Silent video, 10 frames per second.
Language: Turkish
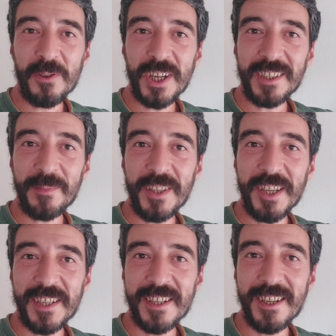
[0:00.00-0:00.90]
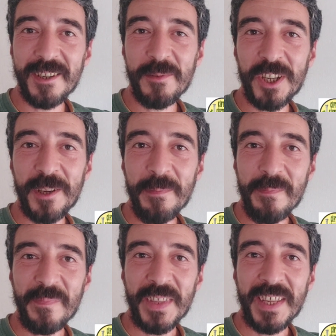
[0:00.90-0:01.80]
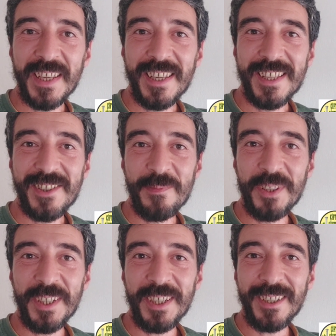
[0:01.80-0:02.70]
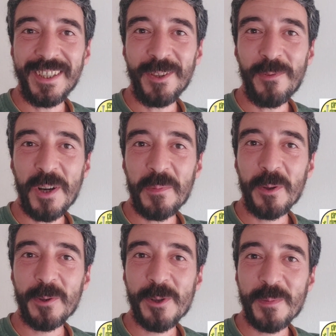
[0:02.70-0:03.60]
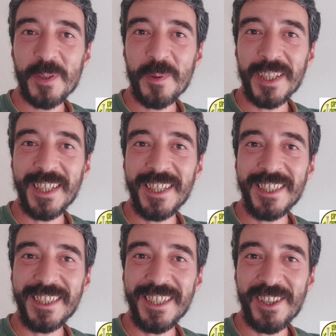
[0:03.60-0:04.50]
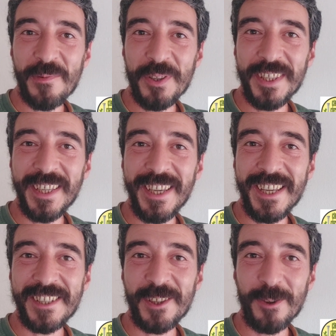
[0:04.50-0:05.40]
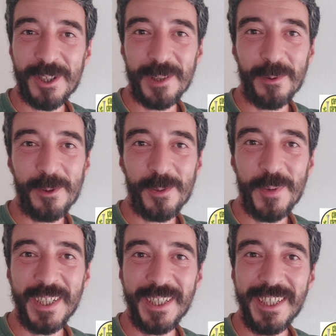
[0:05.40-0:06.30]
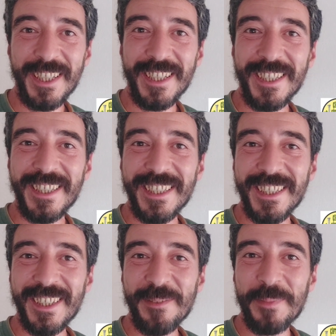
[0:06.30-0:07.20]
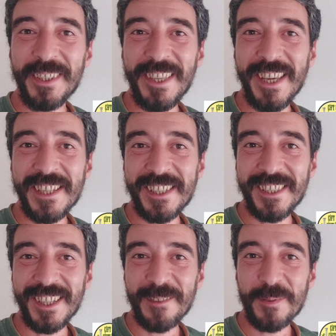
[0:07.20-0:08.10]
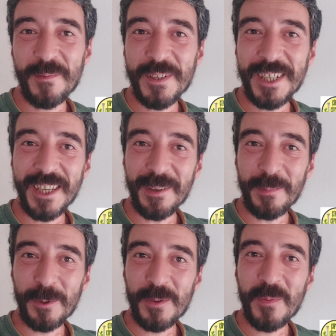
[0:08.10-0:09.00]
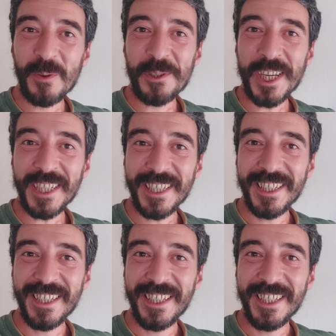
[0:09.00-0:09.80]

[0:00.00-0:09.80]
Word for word: olunca artık ben de hazırlanayım çıkayım. Şimdi e, ufak bir yolculuk bizi bekler. Akabinde eski dostla buluşma, e, bir de eski takipçimizle buluşma olacak.